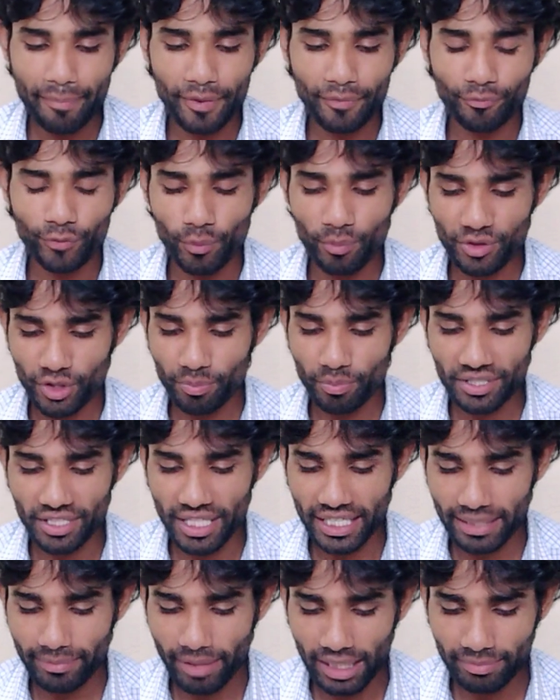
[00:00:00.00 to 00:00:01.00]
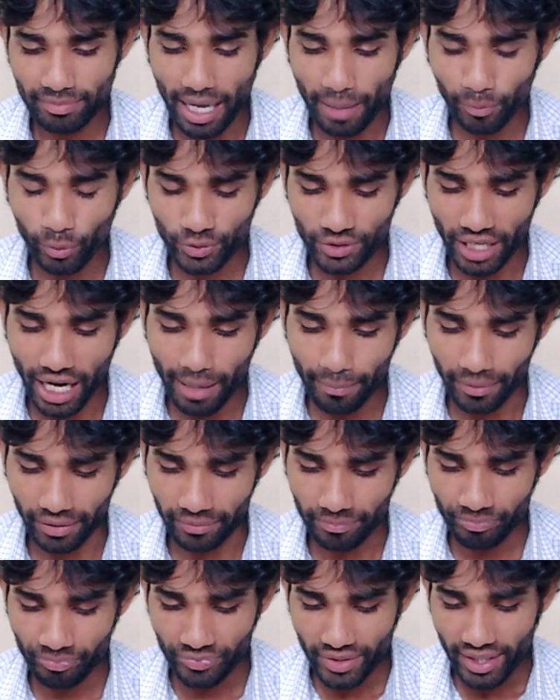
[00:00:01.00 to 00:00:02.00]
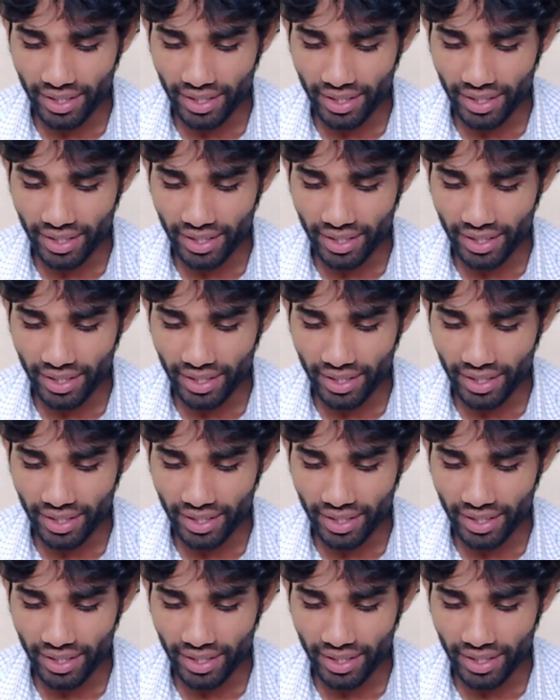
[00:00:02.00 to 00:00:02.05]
ऐप इन्फॉर्मेशन पर जाने के बाद में आपको यहाँ पर